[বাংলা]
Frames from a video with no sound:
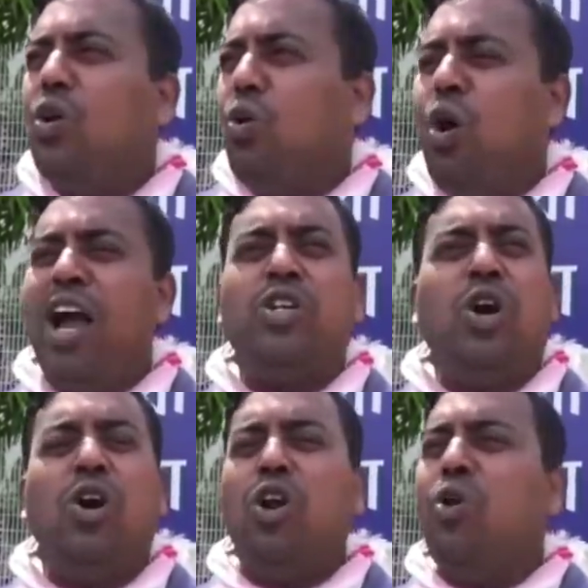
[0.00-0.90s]
কোনো এক
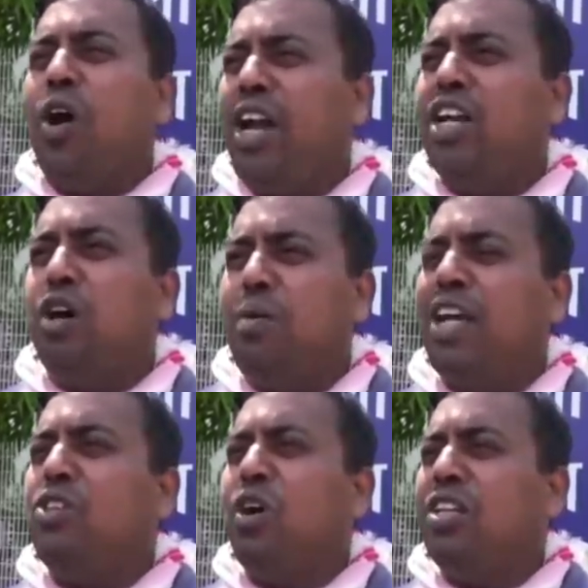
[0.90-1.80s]
সংগঠন ওখানে
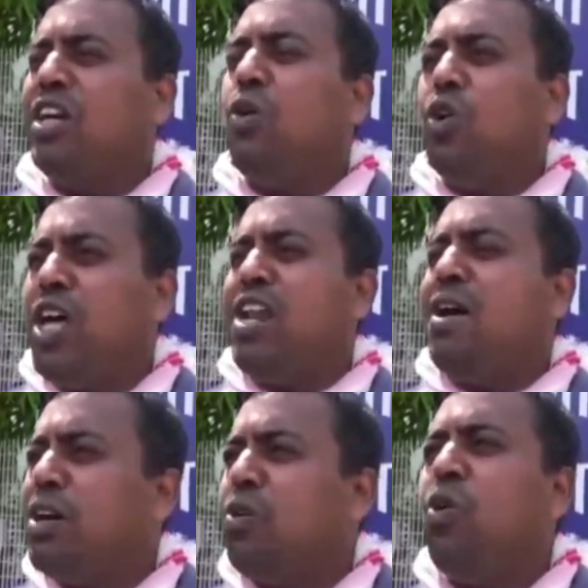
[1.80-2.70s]
জমায়েত করেছে ওদের
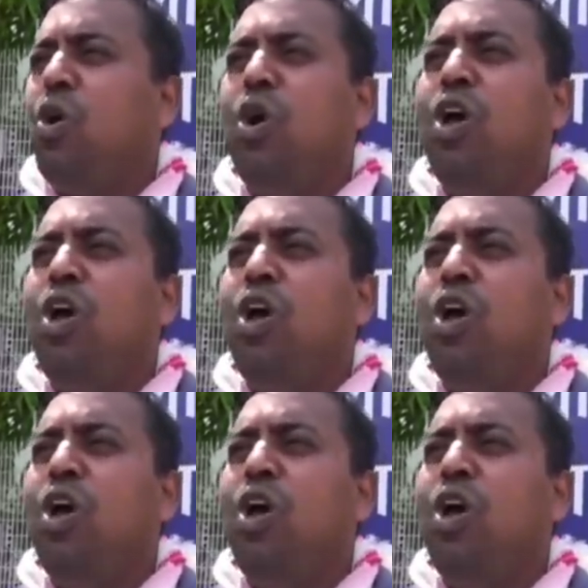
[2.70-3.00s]
নামে কোনো